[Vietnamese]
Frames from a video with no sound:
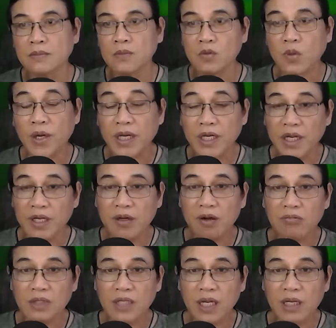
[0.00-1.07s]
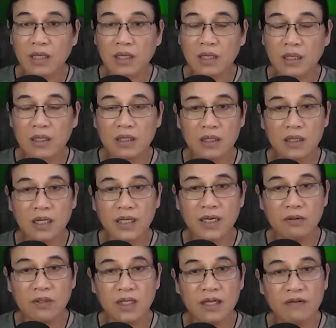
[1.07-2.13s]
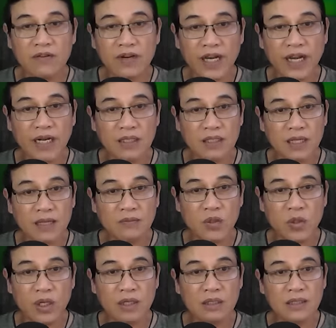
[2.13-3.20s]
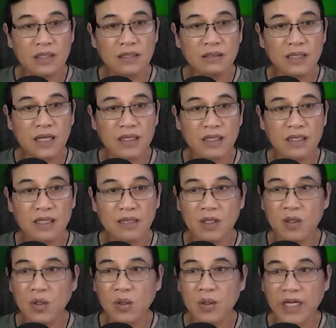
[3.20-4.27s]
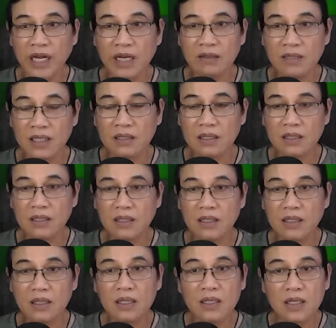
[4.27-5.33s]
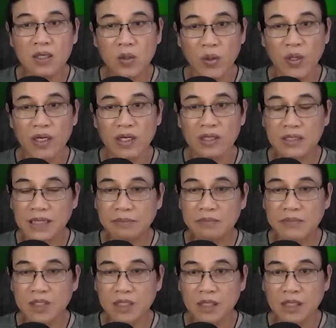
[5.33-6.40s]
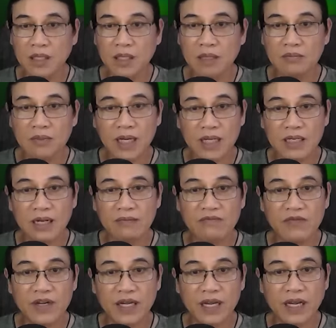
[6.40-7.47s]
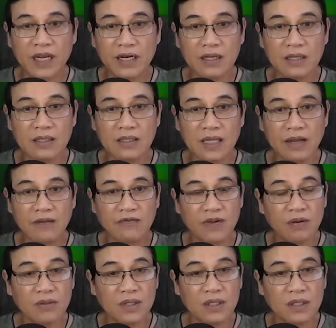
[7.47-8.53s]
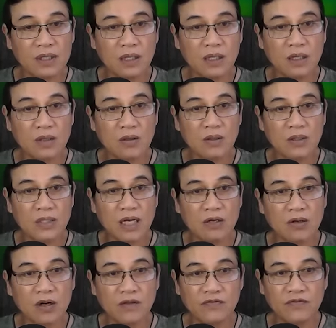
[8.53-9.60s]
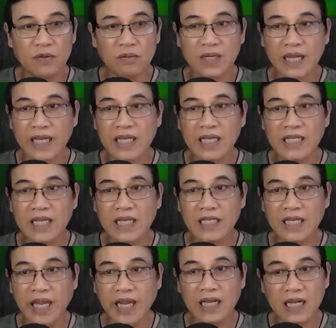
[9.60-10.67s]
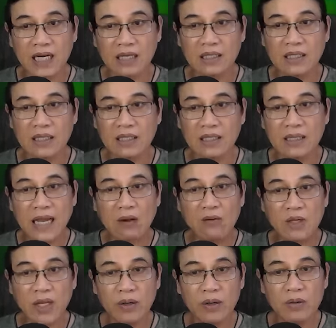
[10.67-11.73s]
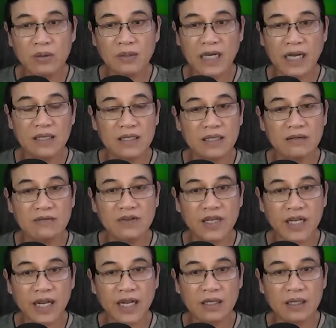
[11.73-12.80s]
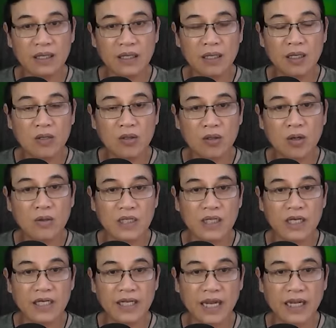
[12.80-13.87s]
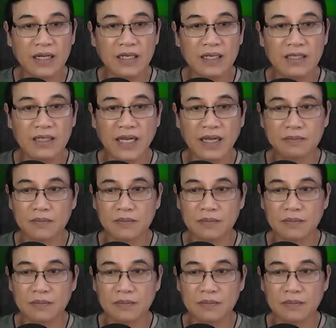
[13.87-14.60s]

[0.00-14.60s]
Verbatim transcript: Quay về công ty, người đầu tiên Vi An tiếp chuyện chính là người mà cô ghét nhất, Hứa Uyển Tâm. Bắt gặp Vi An tại phòng nước, cô ta khôi phục lại cái dáng vẻ hách dịch láo liếu chặn đường Vi An. Cô cười nhạt hất cằm.